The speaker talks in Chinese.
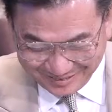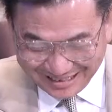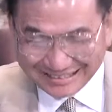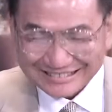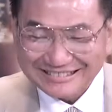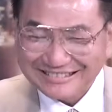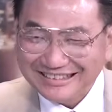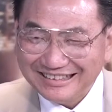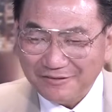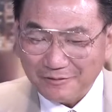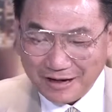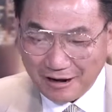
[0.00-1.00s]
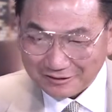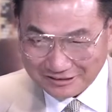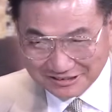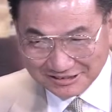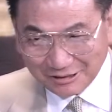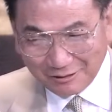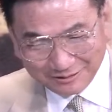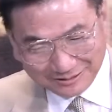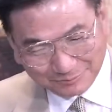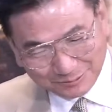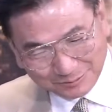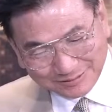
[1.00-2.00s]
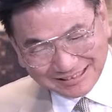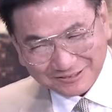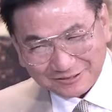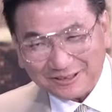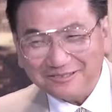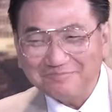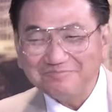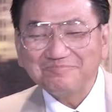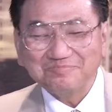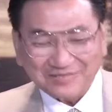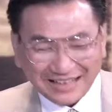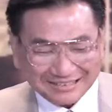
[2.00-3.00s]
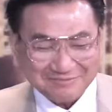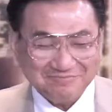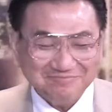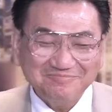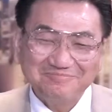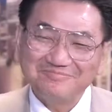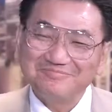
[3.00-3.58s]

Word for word: 的情况和出口好几集哦，一步一步下去哦。是的，是的。好